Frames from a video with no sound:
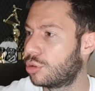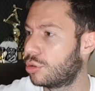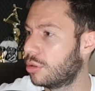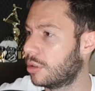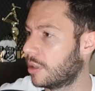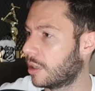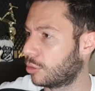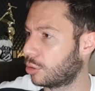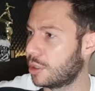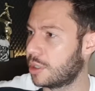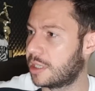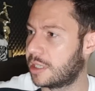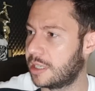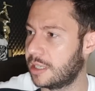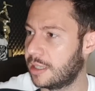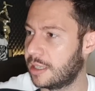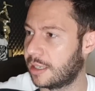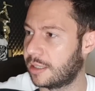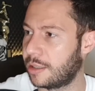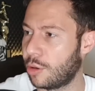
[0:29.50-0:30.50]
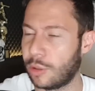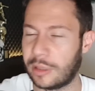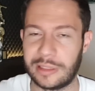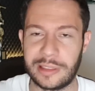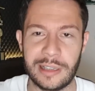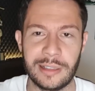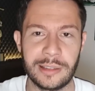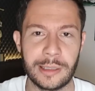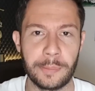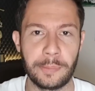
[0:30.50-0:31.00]
da torcida que tem
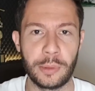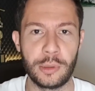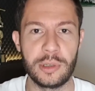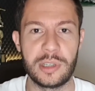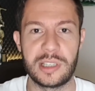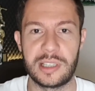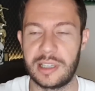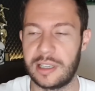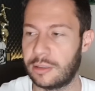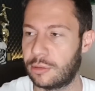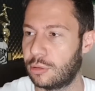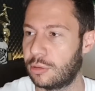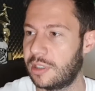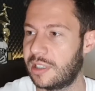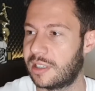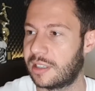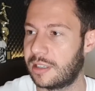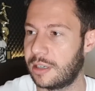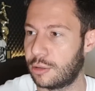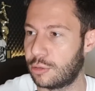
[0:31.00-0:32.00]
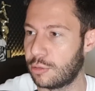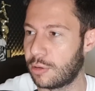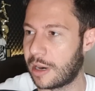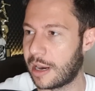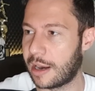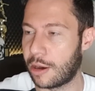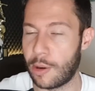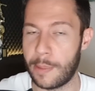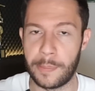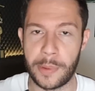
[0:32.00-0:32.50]
80% de inscritos no
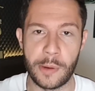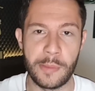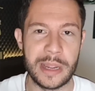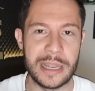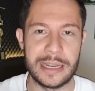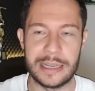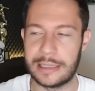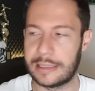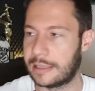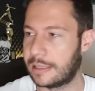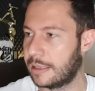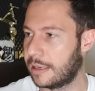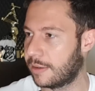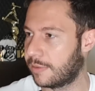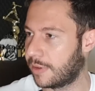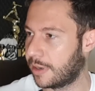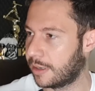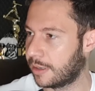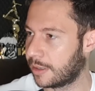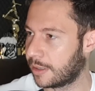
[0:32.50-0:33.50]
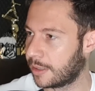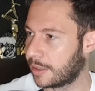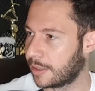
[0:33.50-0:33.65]
canal é palmeirense, né, velho?